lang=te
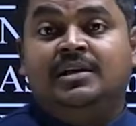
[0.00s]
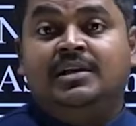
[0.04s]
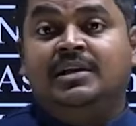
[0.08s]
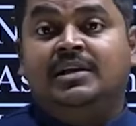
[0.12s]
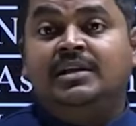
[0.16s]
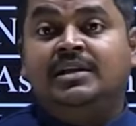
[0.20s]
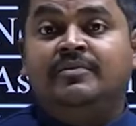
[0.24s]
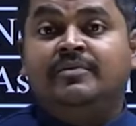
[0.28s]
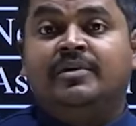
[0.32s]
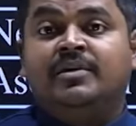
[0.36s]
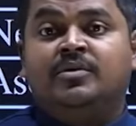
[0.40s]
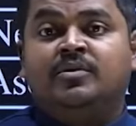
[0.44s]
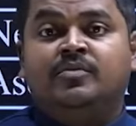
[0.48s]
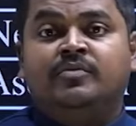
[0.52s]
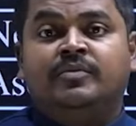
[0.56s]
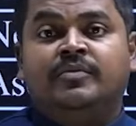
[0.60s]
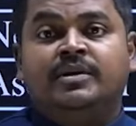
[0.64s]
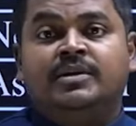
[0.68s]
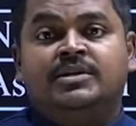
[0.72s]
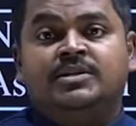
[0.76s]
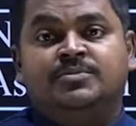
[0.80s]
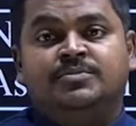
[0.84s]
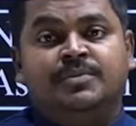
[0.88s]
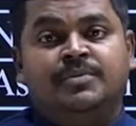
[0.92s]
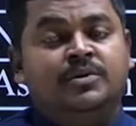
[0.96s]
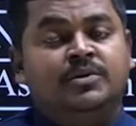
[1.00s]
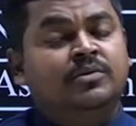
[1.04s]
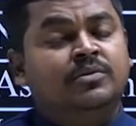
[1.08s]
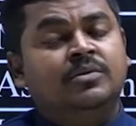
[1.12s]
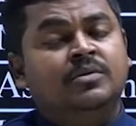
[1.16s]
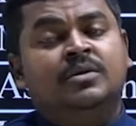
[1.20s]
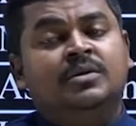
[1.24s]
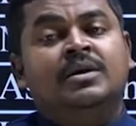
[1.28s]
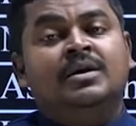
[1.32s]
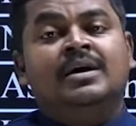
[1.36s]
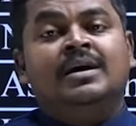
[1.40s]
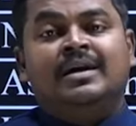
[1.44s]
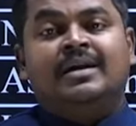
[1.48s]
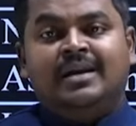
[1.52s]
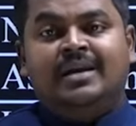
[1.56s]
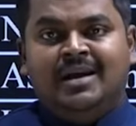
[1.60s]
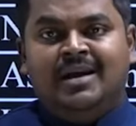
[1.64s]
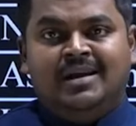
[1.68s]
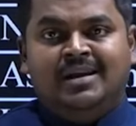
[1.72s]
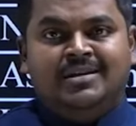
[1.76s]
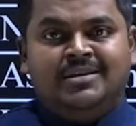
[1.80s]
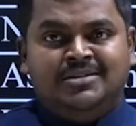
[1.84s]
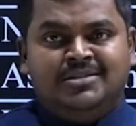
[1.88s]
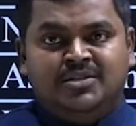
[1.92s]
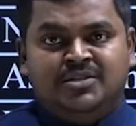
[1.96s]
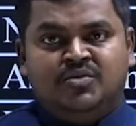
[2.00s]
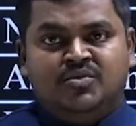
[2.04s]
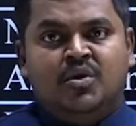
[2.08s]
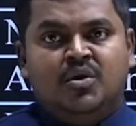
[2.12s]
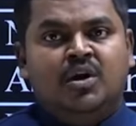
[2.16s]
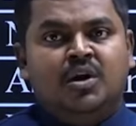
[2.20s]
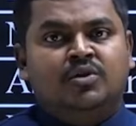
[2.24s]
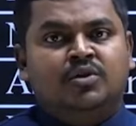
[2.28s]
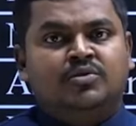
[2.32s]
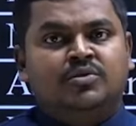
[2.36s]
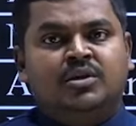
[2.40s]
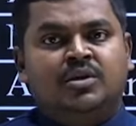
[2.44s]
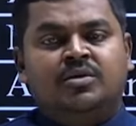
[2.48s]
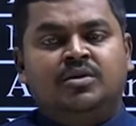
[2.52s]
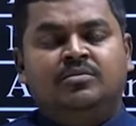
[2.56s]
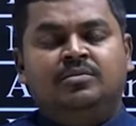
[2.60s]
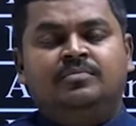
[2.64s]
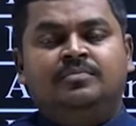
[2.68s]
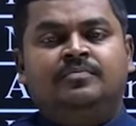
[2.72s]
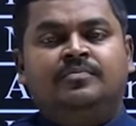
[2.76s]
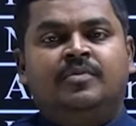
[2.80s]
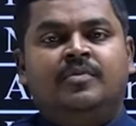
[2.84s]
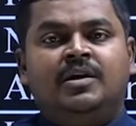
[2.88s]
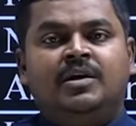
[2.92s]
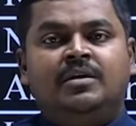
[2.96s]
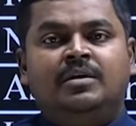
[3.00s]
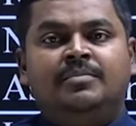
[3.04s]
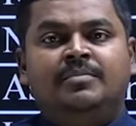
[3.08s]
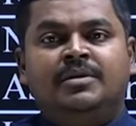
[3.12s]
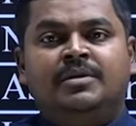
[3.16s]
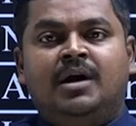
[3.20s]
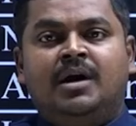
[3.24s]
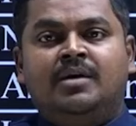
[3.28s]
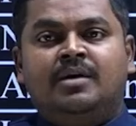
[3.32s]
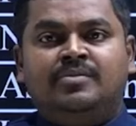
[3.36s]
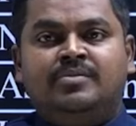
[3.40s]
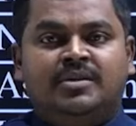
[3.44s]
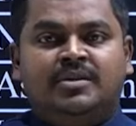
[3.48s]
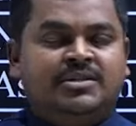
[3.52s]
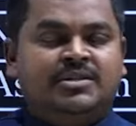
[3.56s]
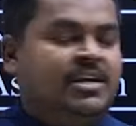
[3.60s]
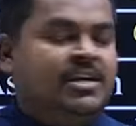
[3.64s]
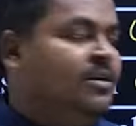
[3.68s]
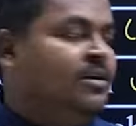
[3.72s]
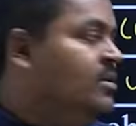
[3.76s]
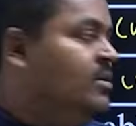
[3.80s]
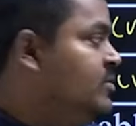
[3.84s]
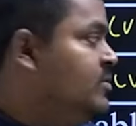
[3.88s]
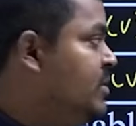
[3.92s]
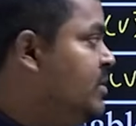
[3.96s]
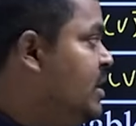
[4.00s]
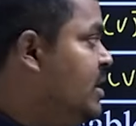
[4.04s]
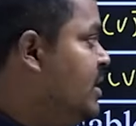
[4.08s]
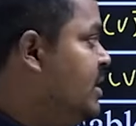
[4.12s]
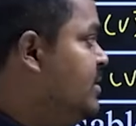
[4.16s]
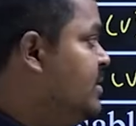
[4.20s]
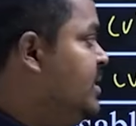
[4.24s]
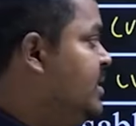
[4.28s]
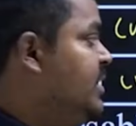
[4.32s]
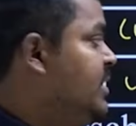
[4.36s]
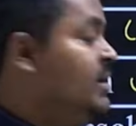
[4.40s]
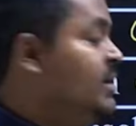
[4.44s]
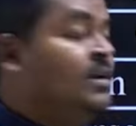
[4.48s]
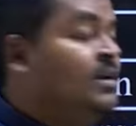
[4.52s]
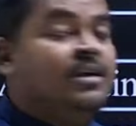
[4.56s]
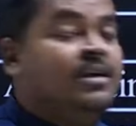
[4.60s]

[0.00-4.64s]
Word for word: ఎన్ని వరకు వర్డ్స్ మీరు రికలెక్ట్ చేసుకోగలుగుతున్నారు వాటిని మీరు ఆన్సర్ చేయగలుగుతున్నారు అనేది